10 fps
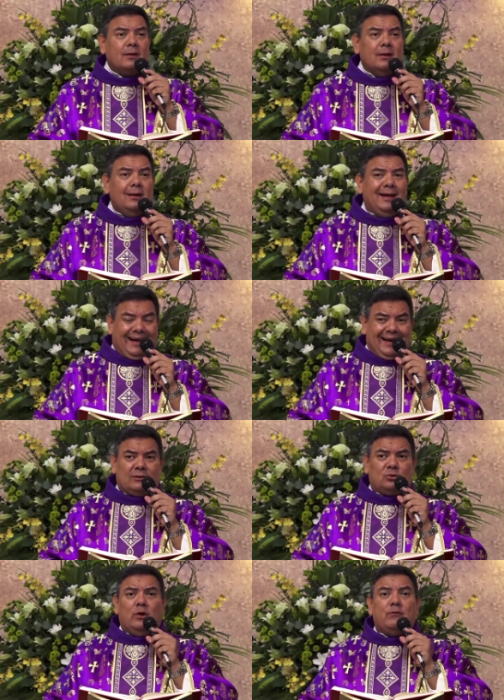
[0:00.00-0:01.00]
El
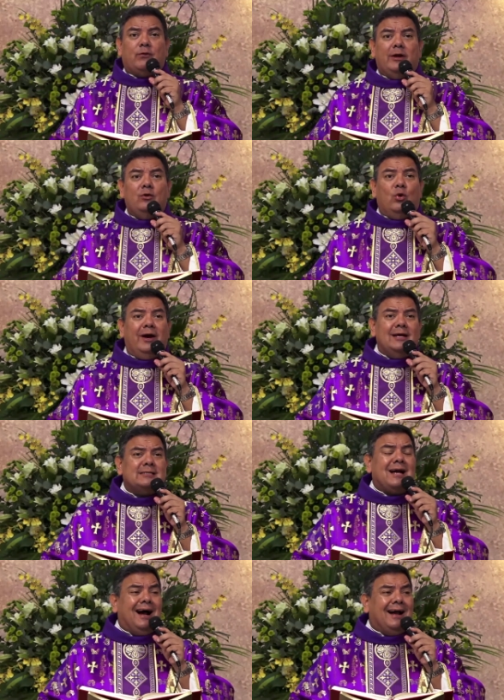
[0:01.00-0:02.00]
acto de fe no es
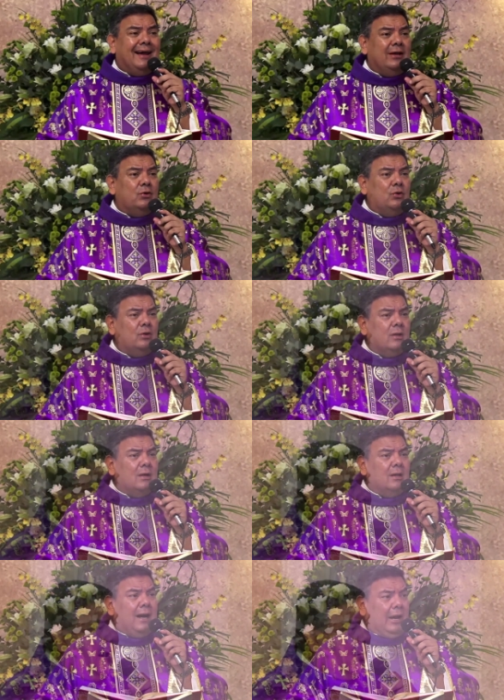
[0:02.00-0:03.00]
ajeno
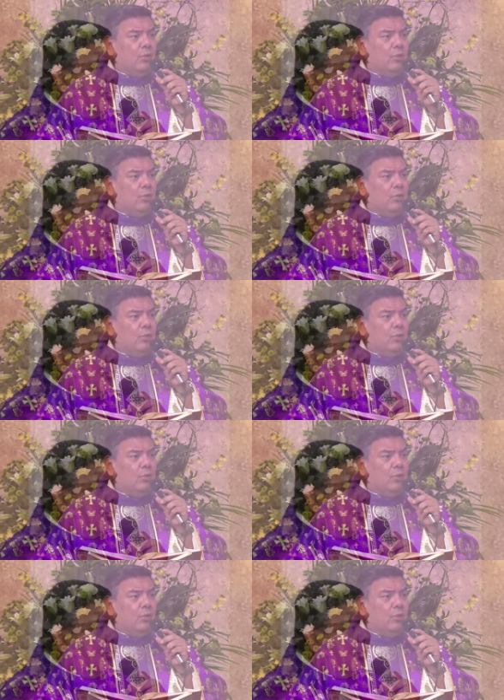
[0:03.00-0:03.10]
a lo que